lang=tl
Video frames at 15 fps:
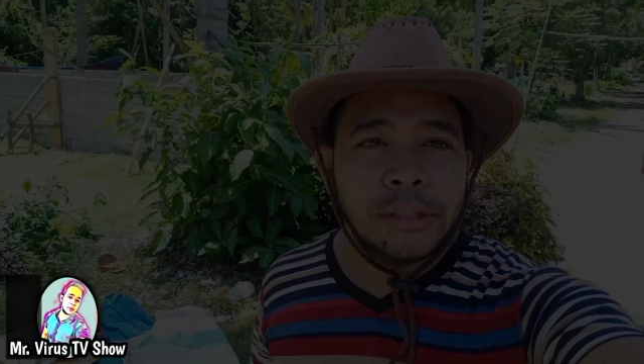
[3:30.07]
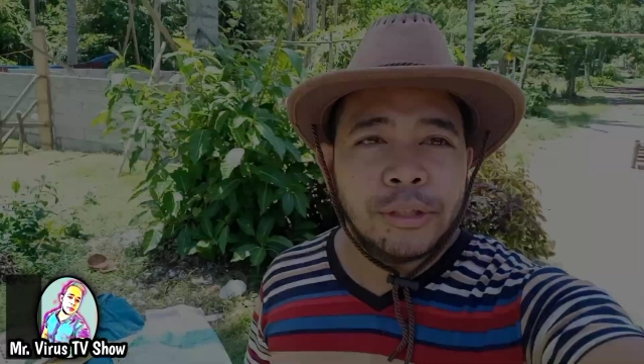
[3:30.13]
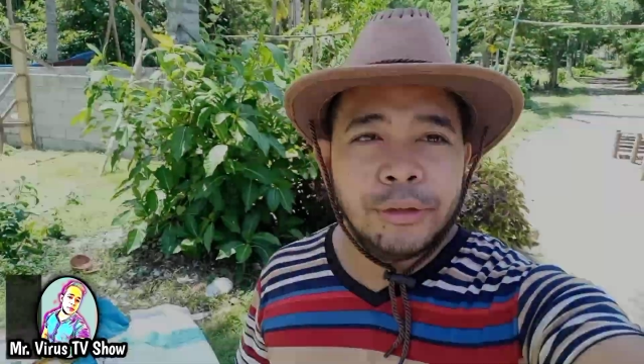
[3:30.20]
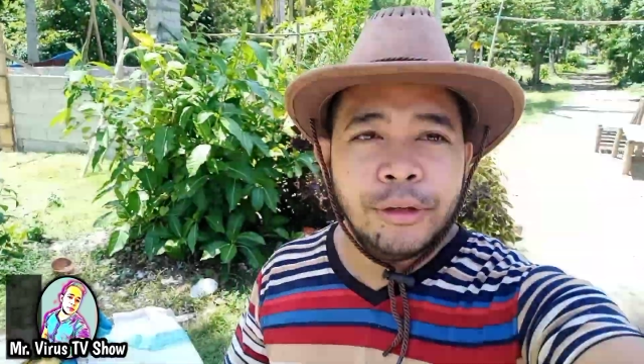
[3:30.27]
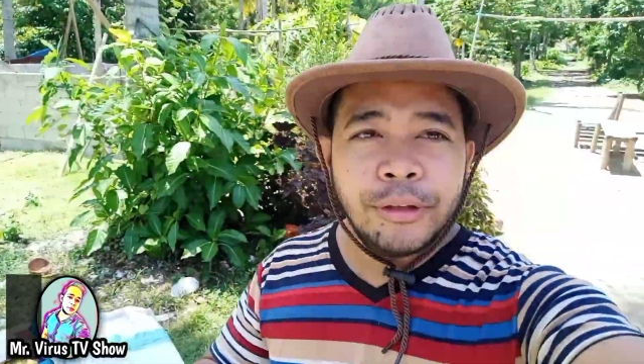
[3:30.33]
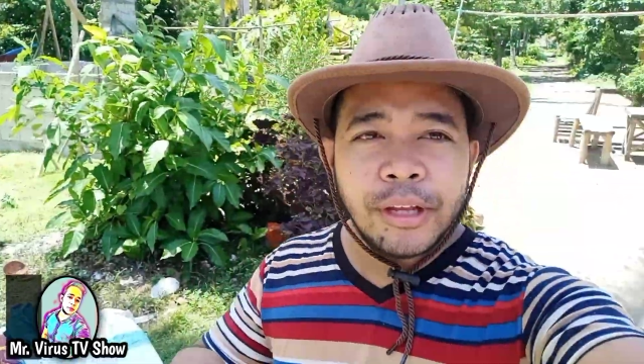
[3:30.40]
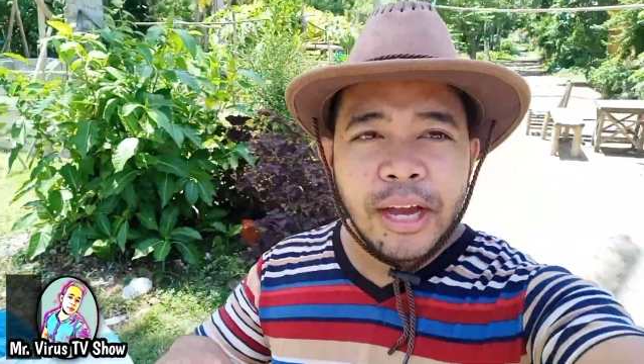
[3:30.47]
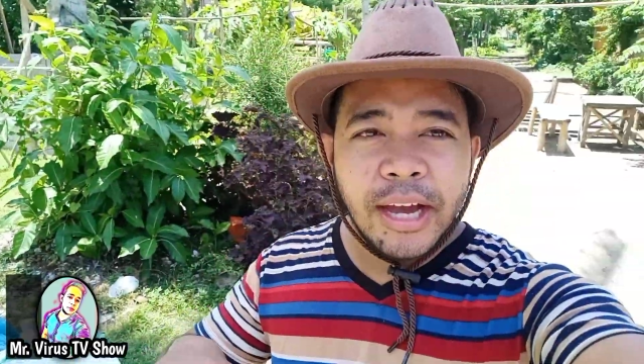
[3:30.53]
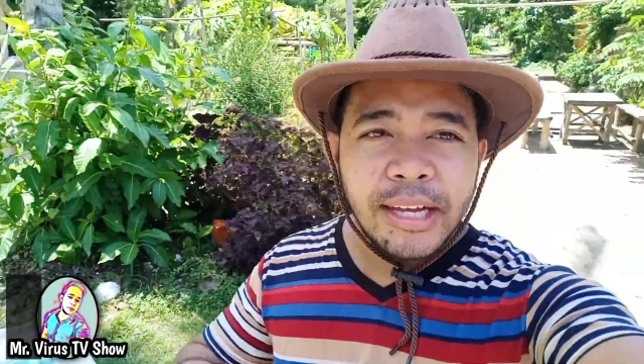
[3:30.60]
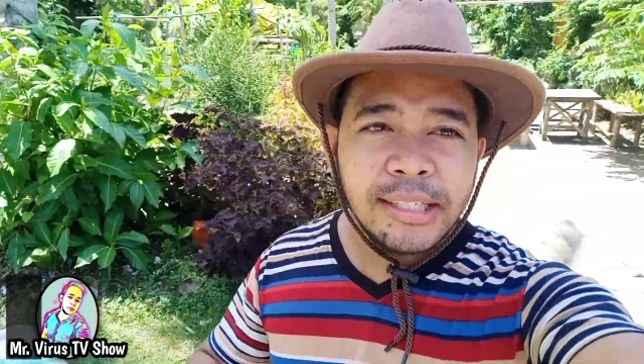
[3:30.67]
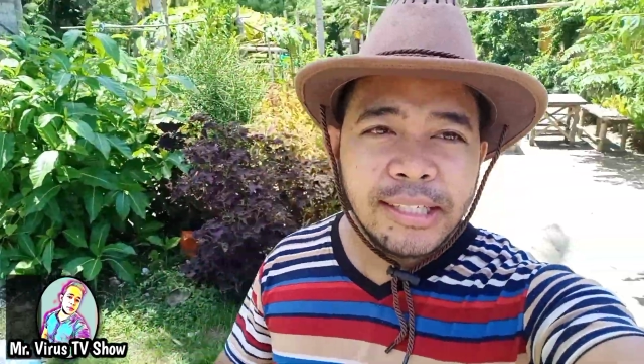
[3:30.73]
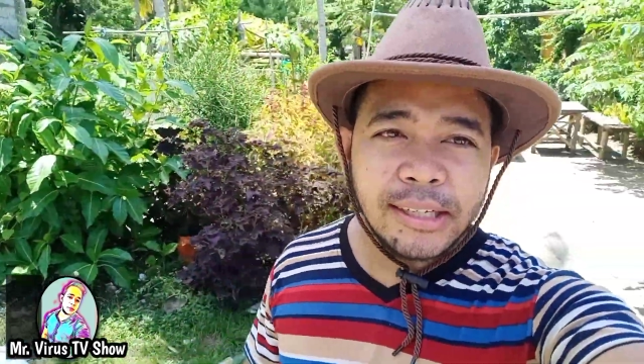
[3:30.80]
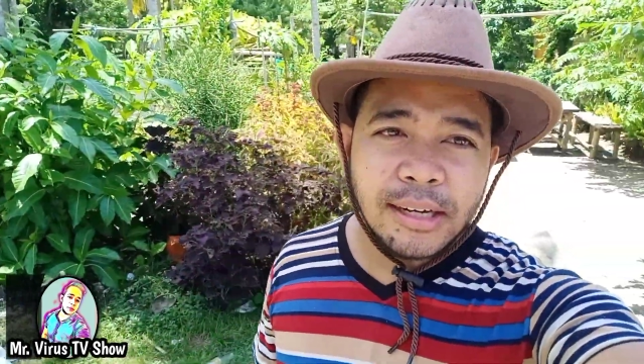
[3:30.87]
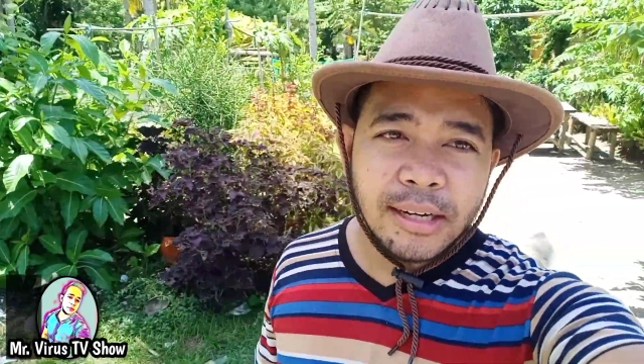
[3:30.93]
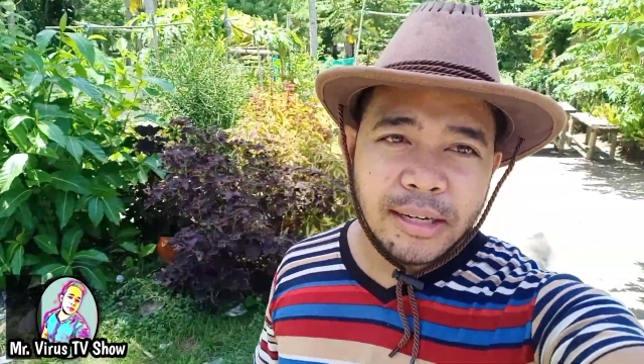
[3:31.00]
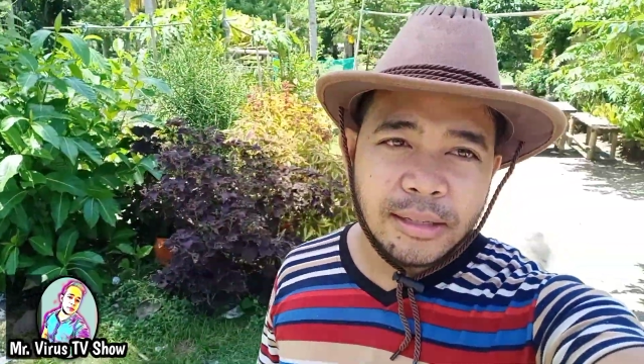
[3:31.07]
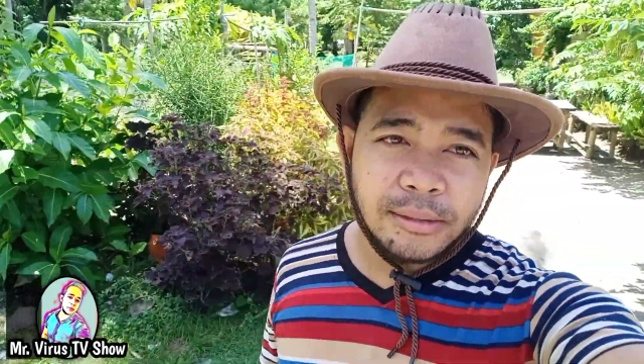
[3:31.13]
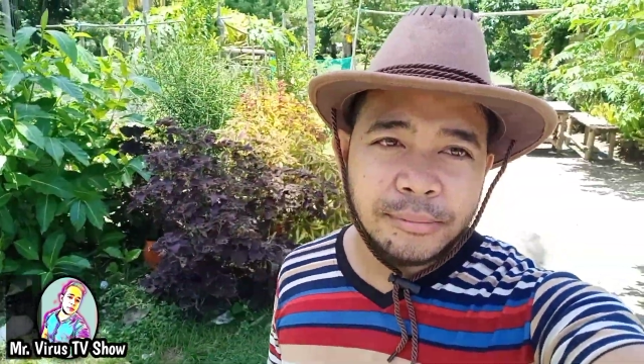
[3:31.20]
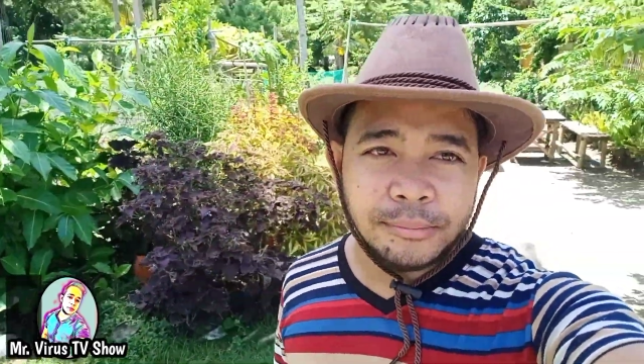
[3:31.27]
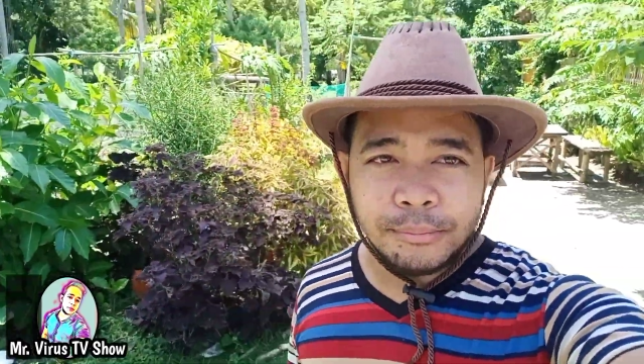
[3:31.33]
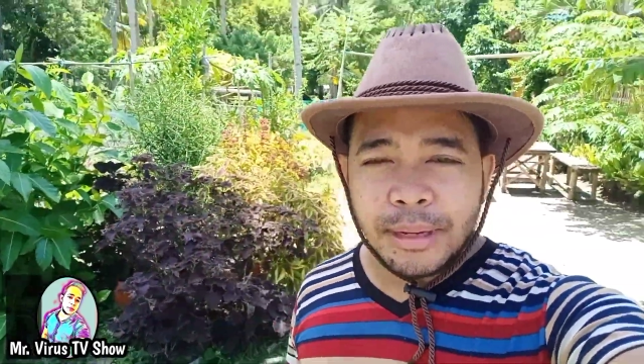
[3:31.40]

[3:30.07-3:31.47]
So yun guys, um,